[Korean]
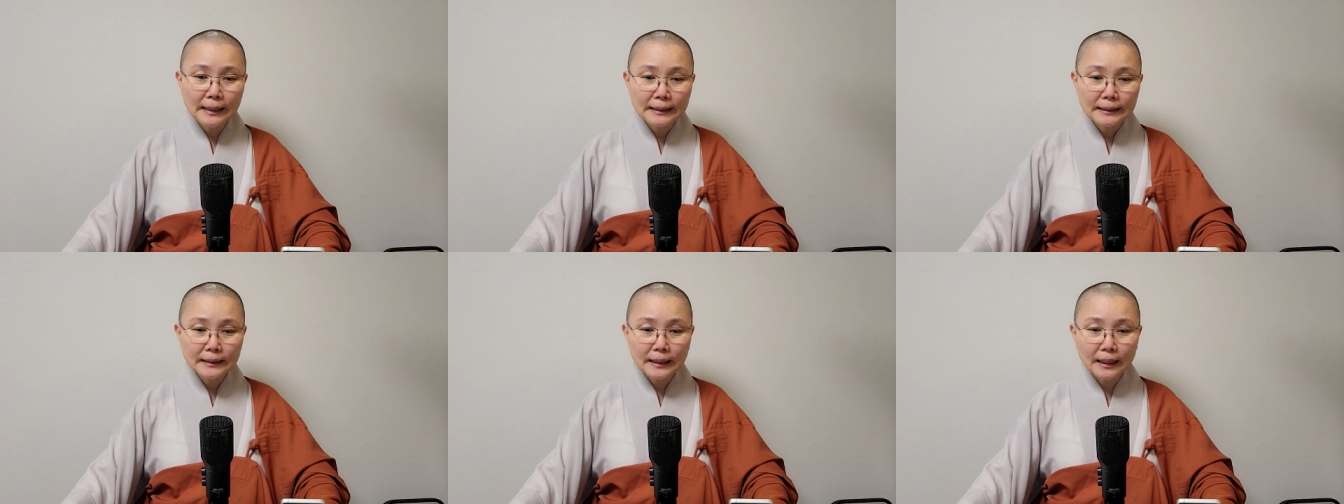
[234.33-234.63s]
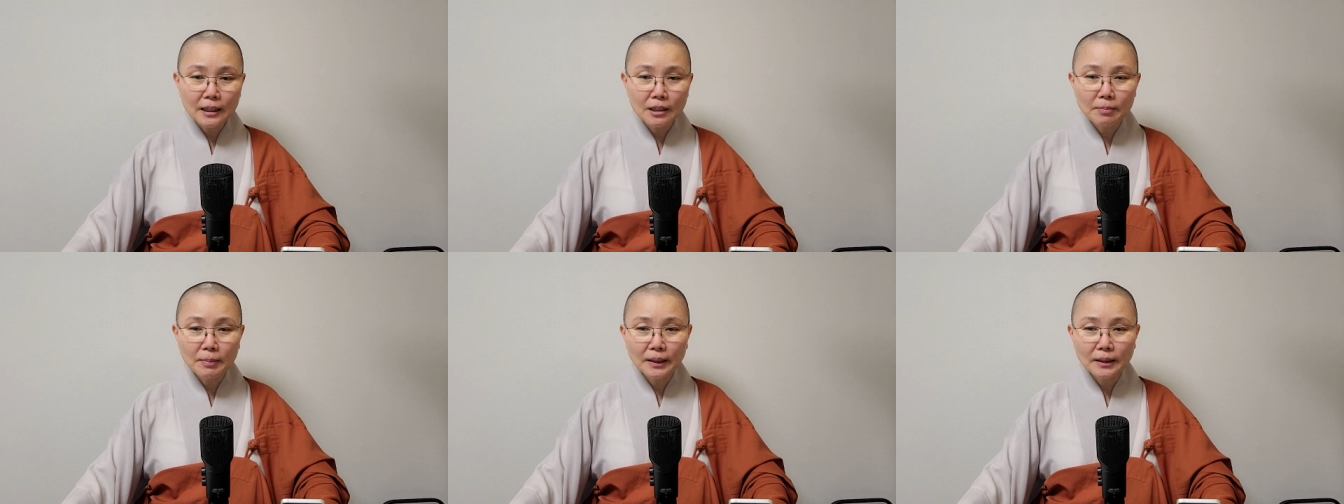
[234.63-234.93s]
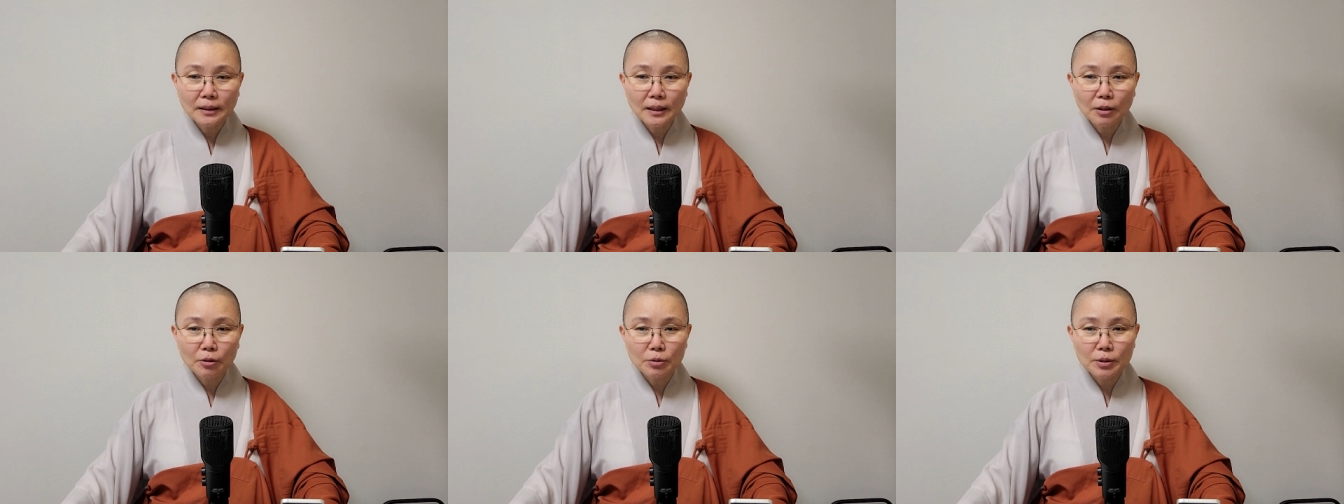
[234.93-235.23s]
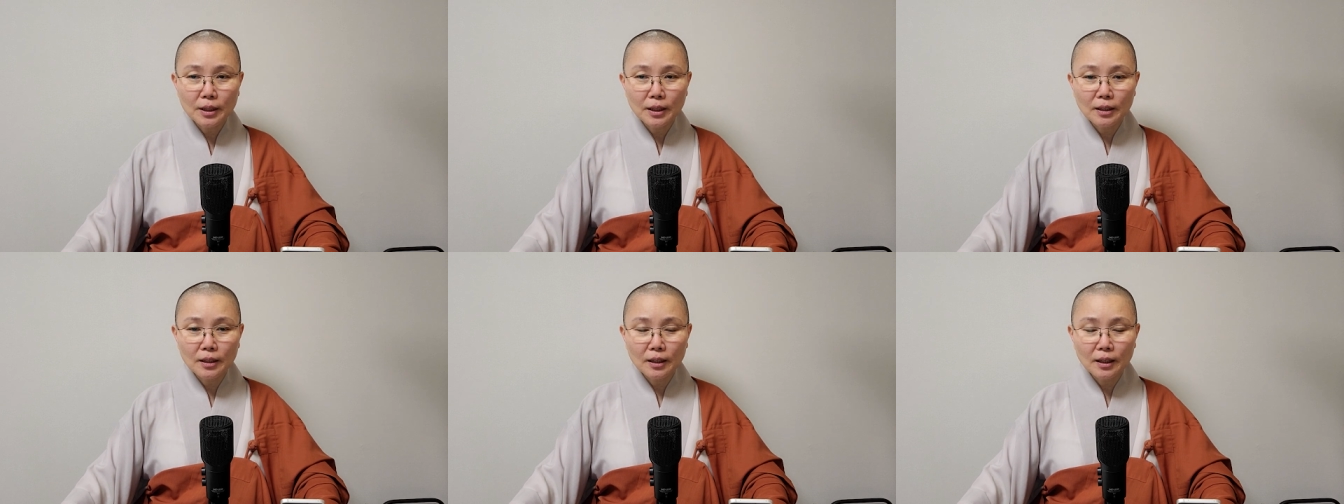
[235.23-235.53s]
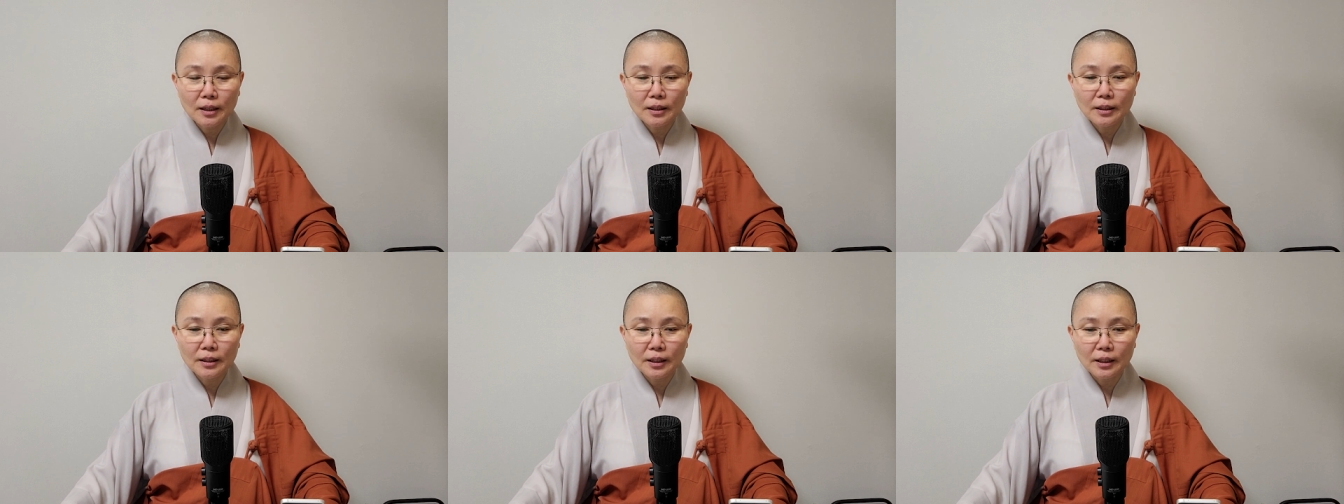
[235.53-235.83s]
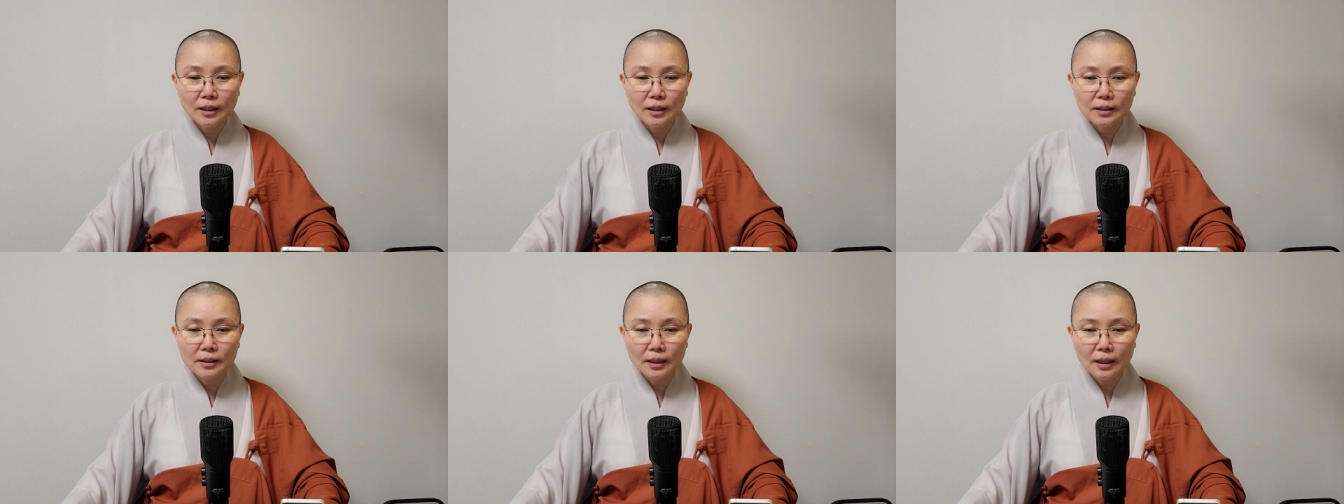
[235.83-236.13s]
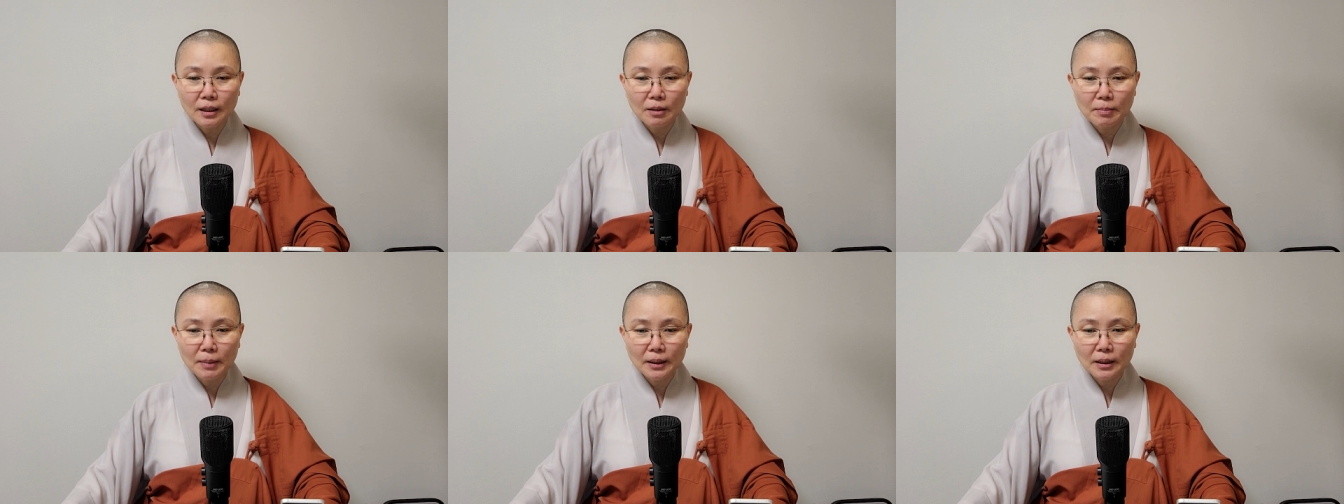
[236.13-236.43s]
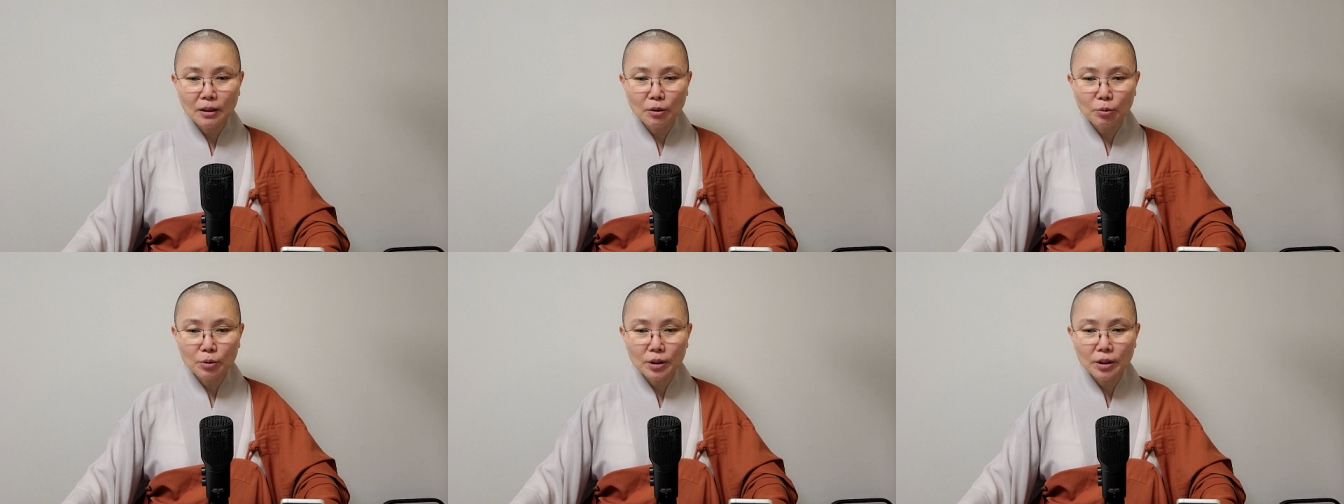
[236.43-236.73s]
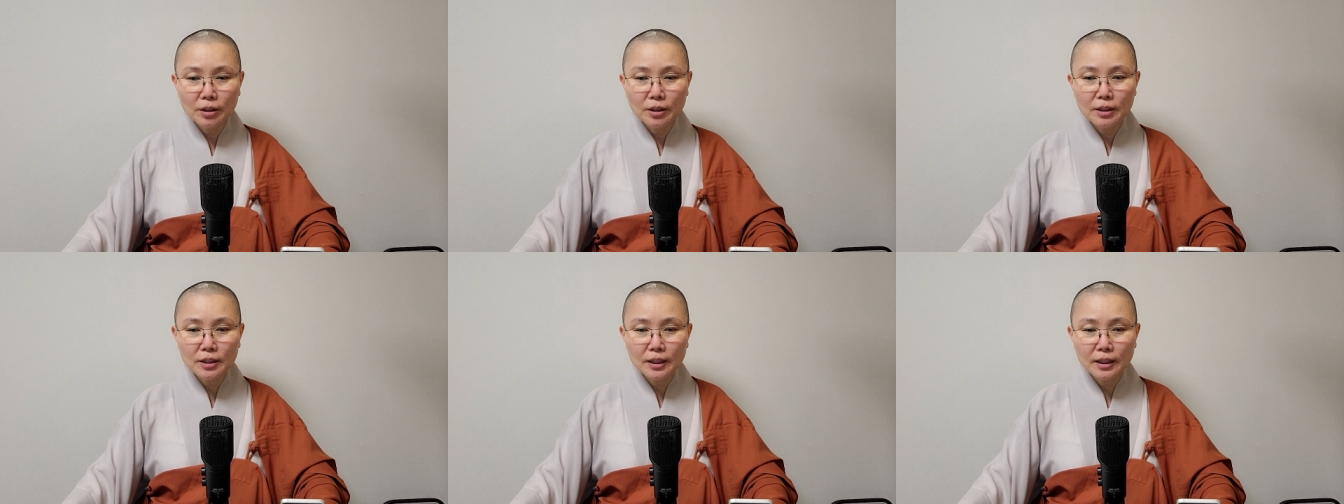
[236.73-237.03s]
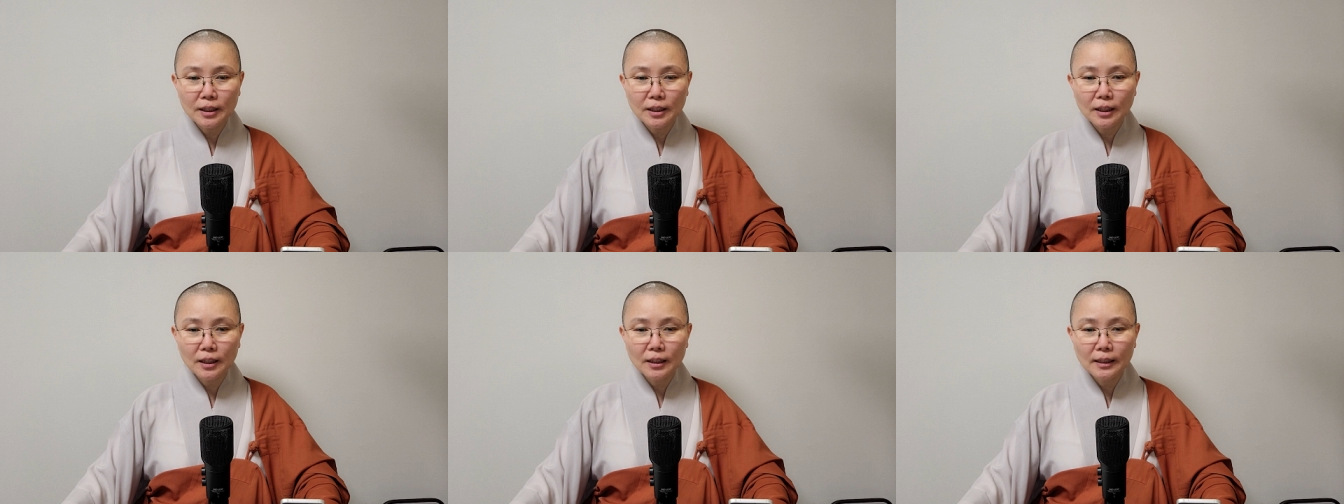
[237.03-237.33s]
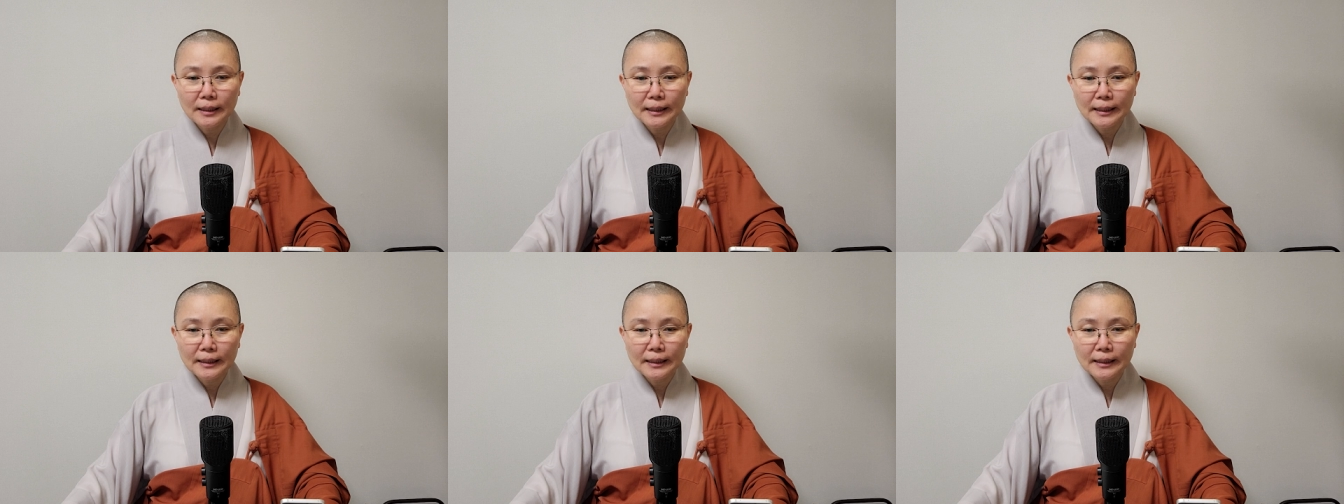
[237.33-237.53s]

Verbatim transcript: 자기가 맞다고 생각하니까 자기가 맞다고 여기니까